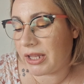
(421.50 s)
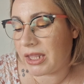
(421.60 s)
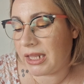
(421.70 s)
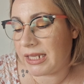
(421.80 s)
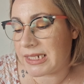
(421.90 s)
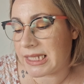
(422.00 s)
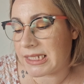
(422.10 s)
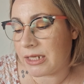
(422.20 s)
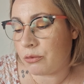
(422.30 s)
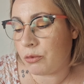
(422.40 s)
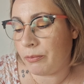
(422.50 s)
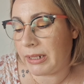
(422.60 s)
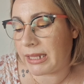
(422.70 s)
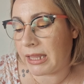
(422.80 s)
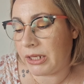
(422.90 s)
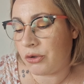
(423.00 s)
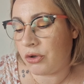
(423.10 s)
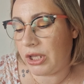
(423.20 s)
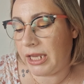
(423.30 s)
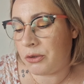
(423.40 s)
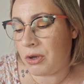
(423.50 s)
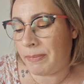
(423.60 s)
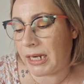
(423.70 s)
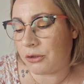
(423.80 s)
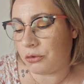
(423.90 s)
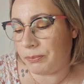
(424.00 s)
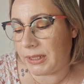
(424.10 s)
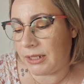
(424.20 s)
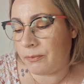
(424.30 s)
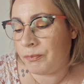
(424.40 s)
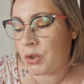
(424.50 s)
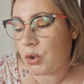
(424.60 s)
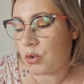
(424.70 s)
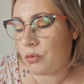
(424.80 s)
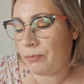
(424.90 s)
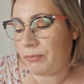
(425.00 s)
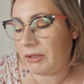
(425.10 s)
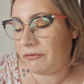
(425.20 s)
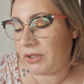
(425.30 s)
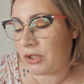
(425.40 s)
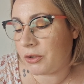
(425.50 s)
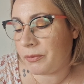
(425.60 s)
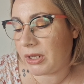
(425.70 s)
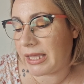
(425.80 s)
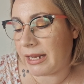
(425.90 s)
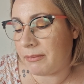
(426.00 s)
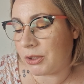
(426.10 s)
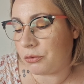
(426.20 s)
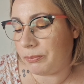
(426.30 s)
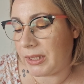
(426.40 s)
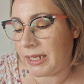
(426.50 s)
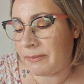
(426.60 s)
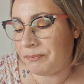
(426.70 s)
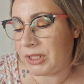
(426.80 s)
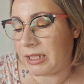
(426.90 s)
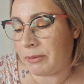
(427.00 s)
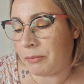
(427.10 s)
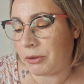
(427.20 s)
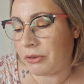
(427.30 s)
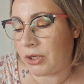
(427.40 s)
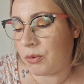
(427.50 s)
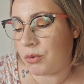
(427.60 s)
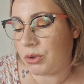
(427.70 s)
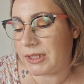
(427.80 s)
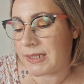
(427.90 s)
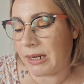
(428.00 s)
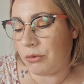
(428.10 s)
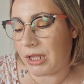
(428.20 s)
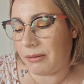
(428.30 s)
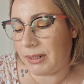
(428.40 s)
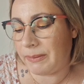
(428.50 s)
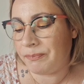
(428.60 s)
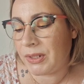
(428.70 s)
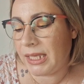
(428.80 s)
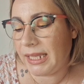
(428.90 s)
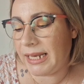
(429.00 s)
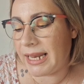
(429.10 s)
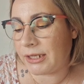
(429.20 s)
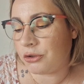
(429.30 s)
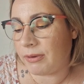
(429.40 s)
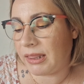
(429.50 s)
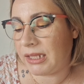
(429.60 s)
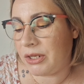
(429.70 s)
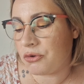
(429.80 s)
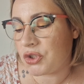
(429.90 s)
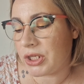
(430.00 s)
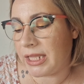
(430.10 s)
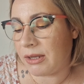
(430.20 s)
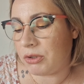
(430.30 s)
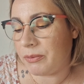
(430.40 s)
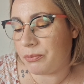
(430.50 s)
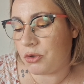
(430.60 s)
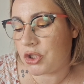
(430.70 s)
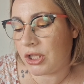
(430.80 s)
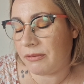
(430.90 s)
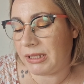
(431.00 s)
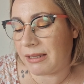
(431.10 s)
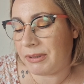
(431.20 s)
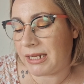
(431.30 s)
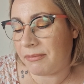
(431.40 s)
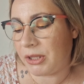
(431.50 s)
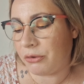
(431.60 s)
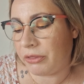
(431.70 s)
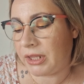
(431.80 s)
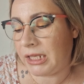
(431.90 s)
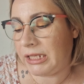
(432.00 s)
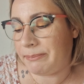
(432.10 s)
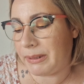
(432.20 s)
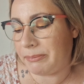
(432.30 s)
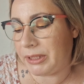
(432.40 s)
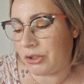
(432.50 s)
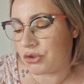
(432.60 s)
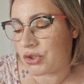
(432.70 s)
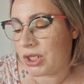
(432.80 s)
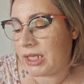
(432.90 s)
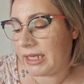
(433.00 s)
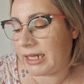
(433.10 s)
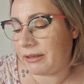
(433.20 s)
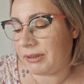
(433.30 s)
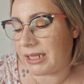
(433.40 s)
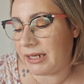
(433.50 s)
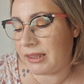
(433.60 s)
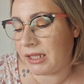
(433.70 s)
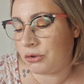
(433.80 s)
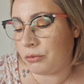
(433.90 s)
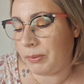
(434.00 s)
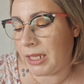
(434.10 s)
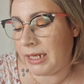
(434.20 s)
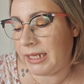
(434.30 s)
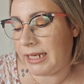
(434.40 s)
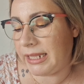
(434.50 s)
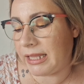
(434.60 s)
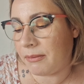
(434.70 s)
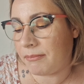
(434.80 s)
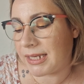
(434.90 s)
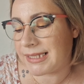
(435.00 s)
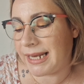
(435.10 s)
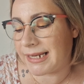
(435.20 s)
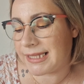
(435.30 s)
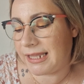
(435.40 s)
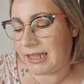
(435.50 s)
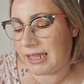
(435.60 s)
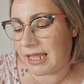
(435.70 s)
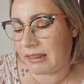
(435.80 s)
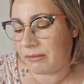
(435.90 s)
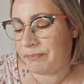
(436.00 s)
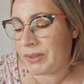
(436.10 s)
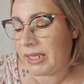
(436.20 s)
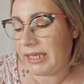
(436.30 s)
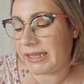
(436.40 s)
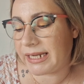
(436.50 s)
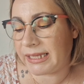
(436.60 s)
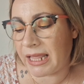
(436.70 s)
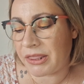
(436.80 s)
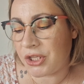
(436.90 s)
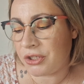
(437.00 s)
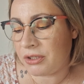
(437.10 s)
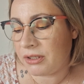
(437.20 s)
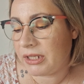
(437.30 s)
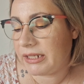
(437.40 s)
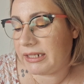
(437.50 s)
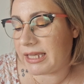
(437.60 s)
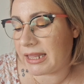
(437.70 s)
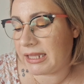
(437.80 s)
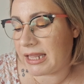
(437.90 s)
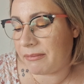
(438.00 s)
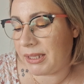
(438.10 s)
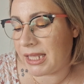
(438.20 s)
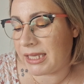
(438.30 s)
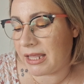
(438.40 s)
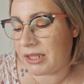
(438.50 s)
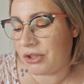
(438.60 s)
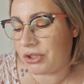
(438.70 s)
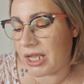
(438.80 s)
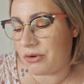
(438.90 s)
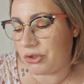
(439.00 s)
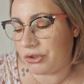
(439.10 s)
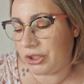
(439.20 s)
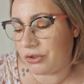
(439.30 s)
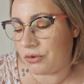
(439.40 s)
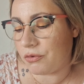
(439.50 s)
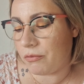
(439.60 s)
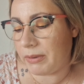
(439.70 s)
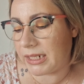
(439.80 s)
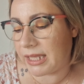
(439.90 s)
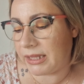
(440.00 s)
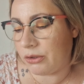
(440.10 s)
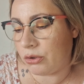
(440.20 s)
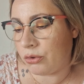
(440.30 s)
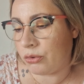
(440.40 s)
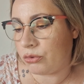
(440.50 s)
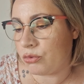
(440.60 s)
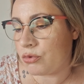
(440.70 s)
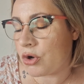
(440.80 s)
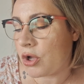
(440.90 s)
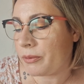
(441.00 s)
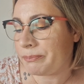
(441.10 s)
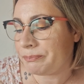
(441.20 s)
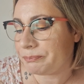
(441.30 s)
hace de este serum un verdadero héroe para tu piel. Un bífido calma tu piel y te proporciona un cutis saludable. El lactobacillus le da un impulso de vitamina B12 y péptidos que revitalizan tu piel y le da más elasticidad. Hidratación, niacidamida y ácido hialurónico. Un verdadero dúo